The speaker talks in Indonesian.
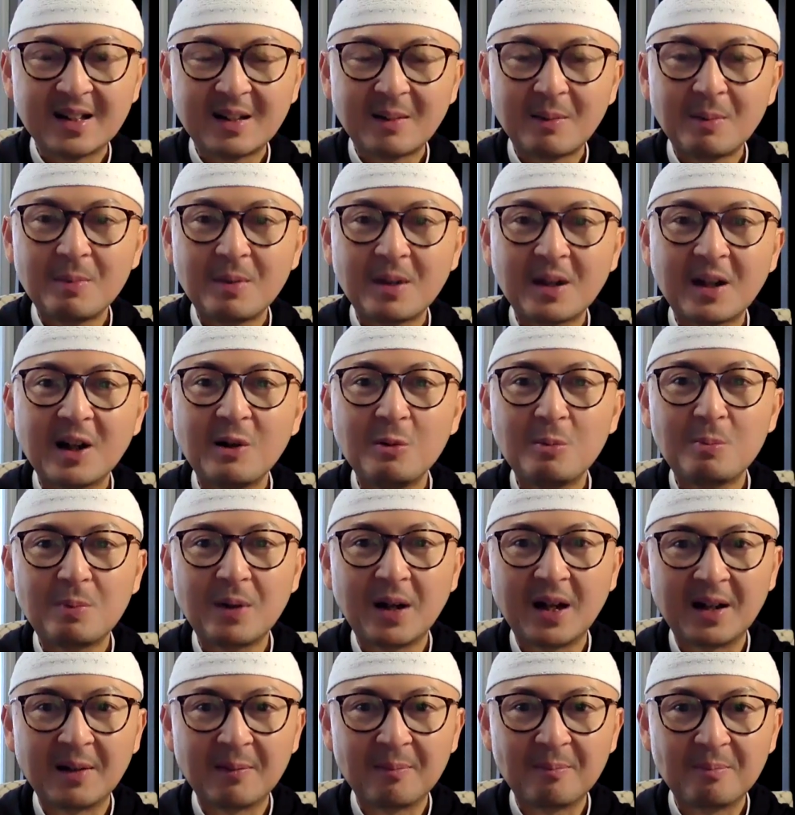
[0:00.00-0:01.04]
tapi mereka
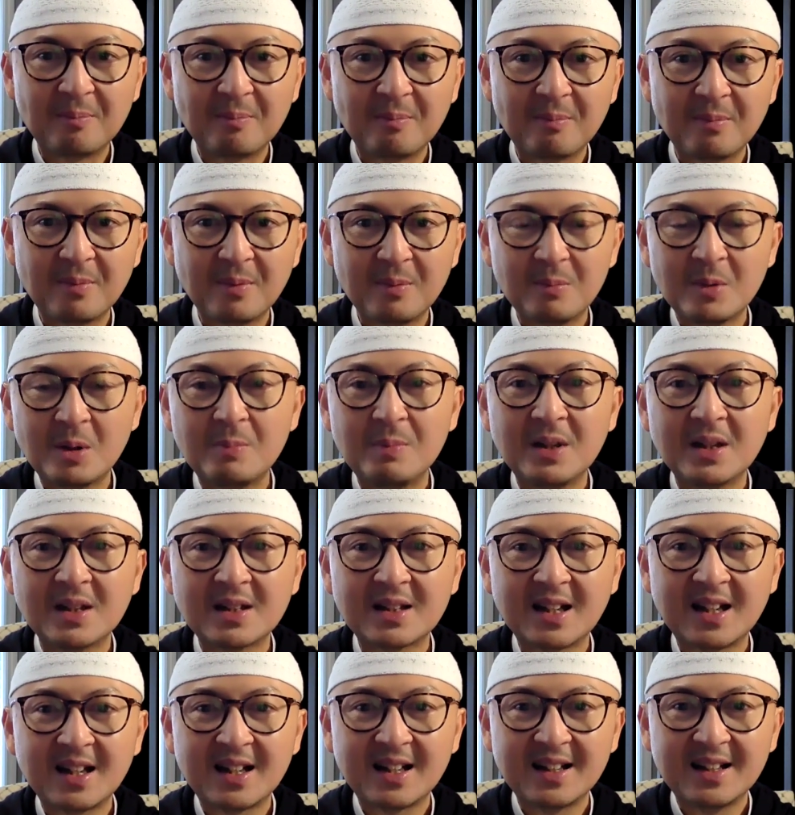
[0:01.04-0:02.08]
lupa
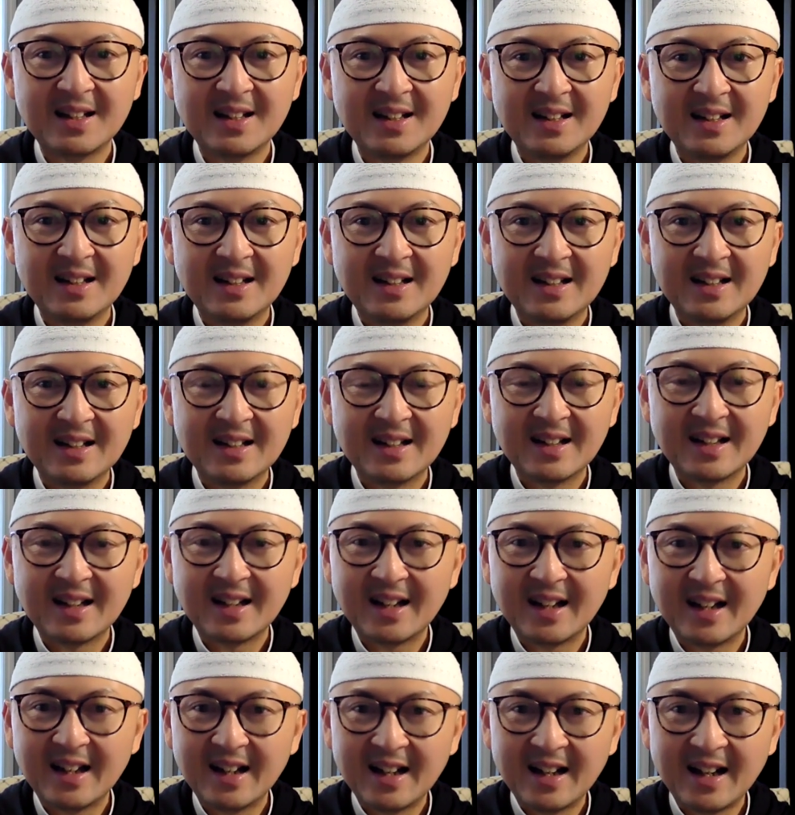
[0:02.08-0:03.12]
meminta
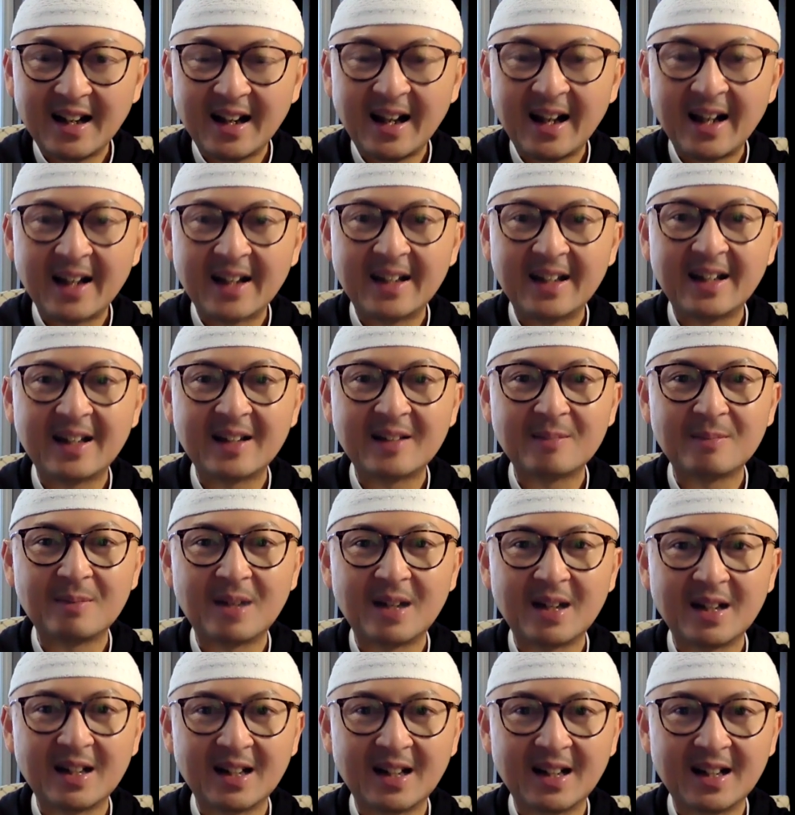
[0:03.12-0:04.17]
akhirat
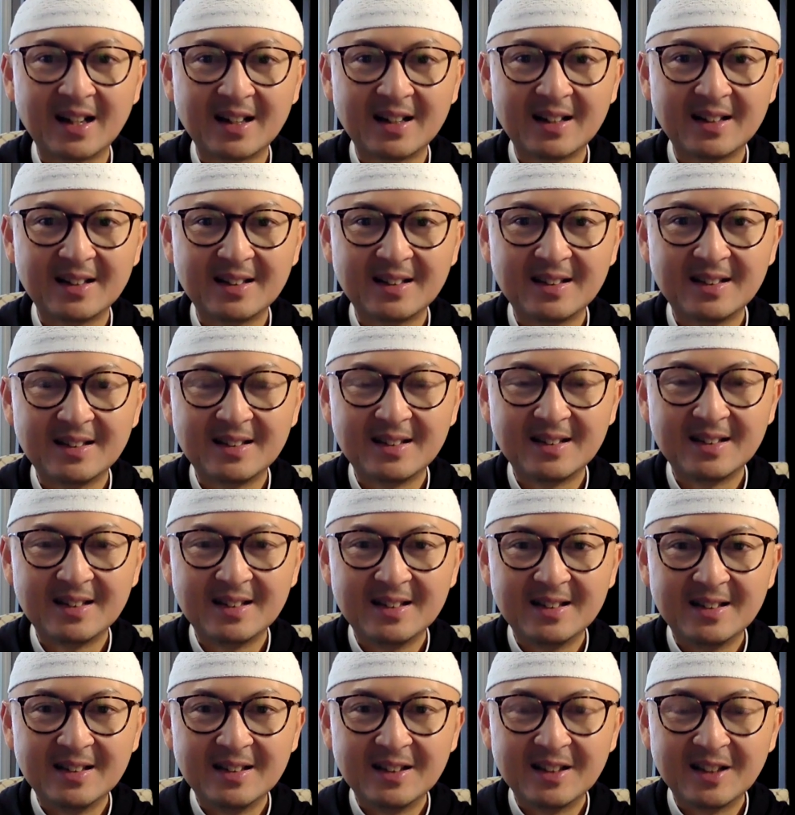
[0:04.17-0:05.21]
mereka.
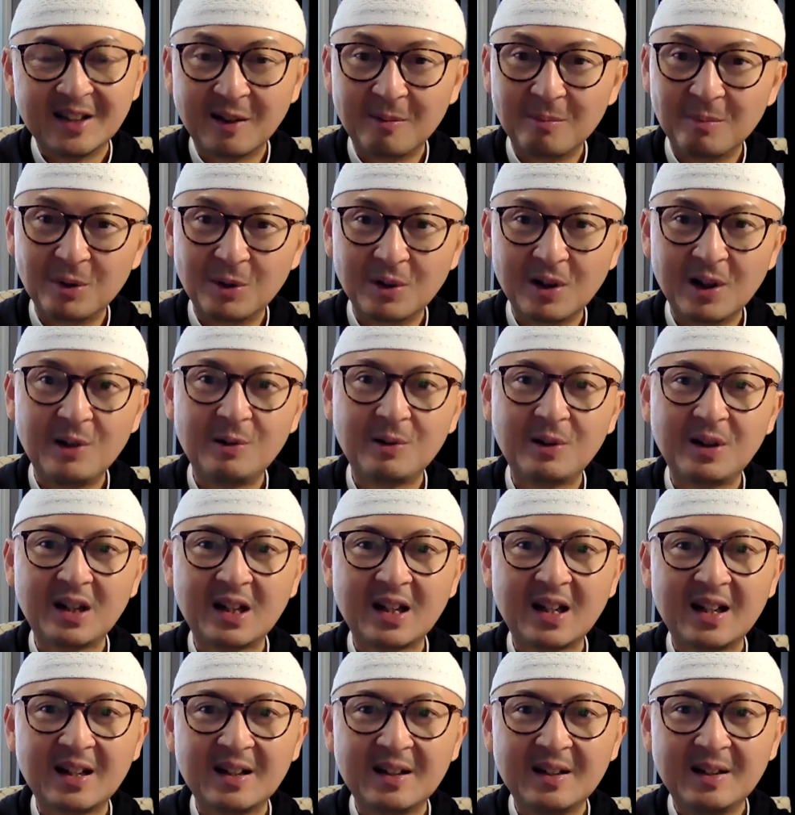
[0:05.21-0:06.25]
Nah, minggu lalu
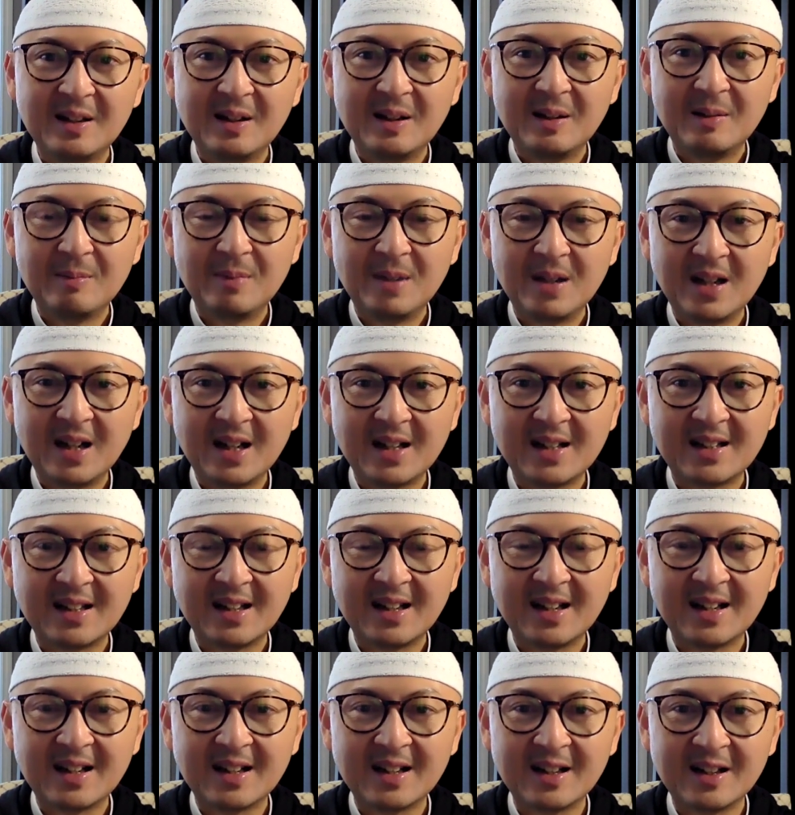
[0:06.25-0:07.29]
kita melihat
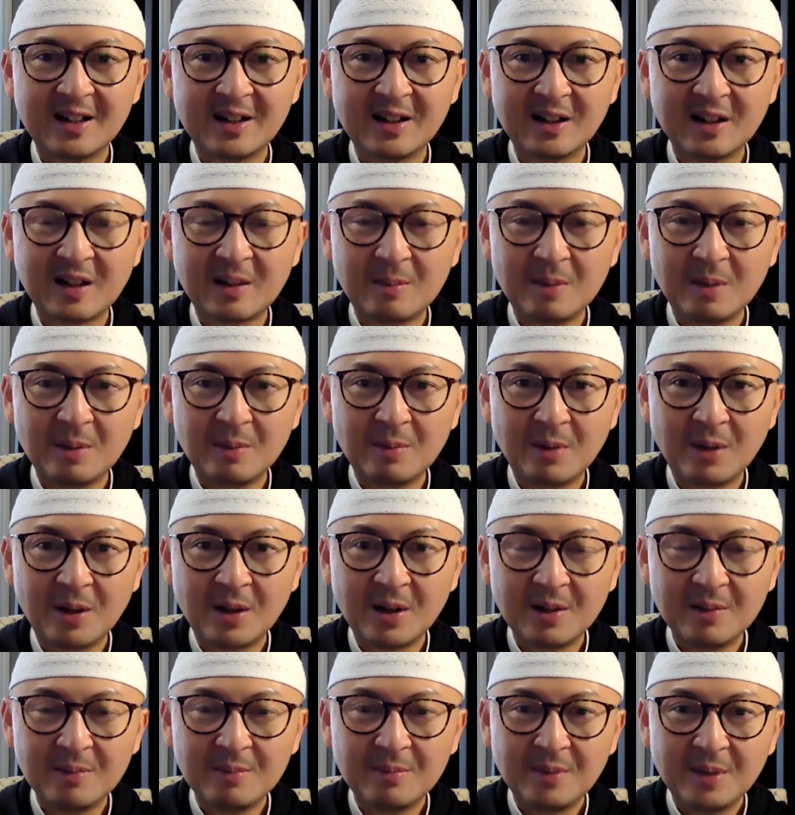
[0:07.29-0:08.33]
ya eh, Nabi
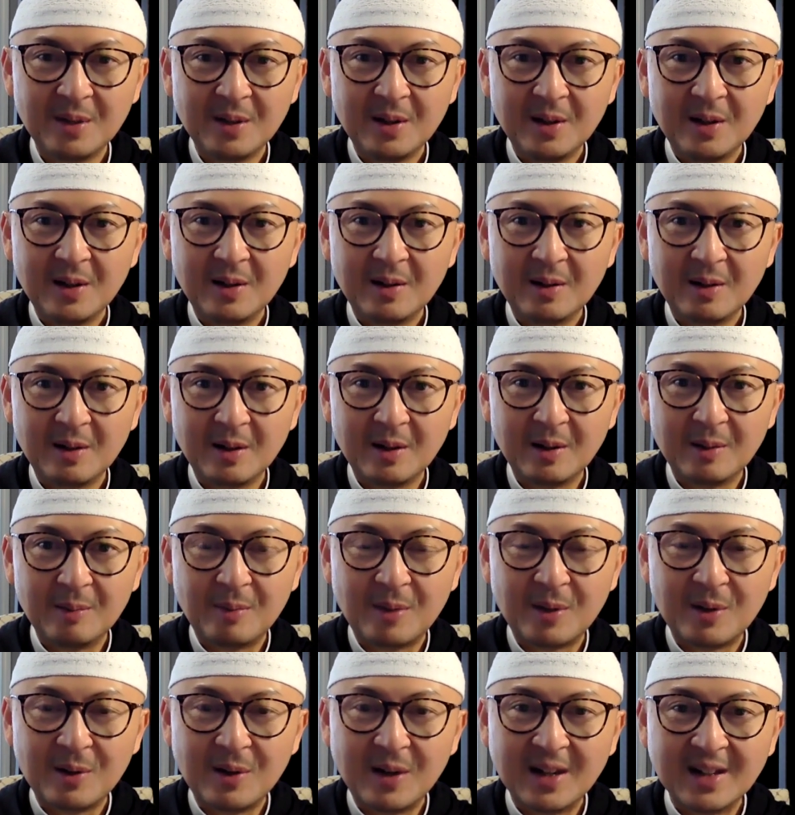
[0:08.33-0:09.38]
Ibrahim eh,
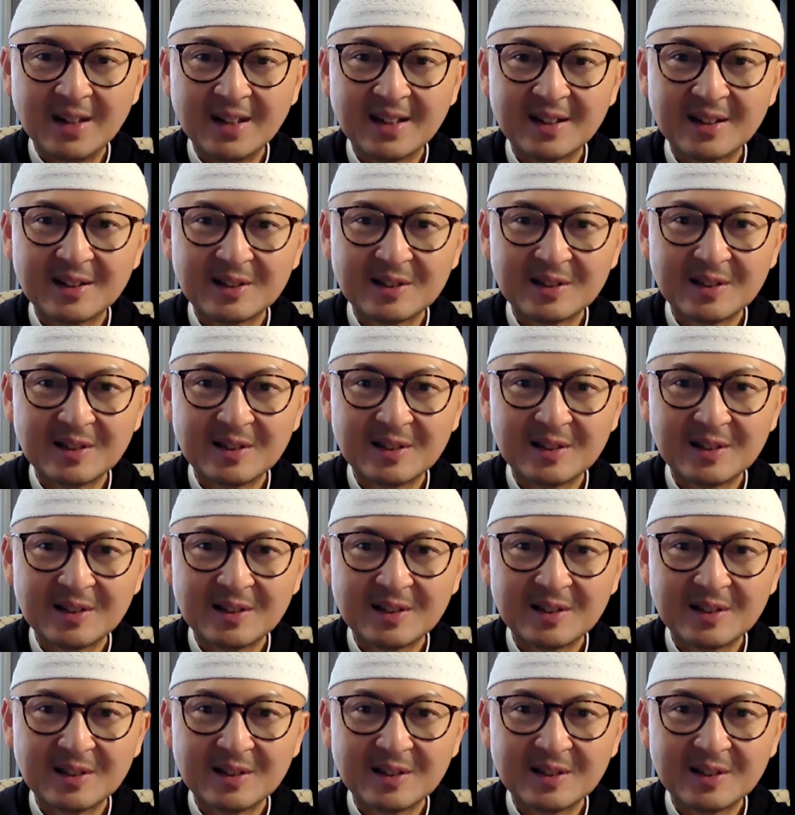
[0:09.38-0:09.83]
berdoanya